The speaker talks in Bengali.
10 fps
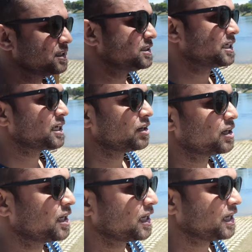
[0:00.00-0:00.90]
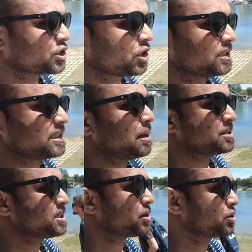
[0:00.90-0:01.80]
যেই কারণে আসলে দেবে
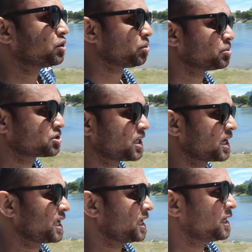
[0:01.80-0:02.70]
যাওয়ার কোনো অবস্থা নাই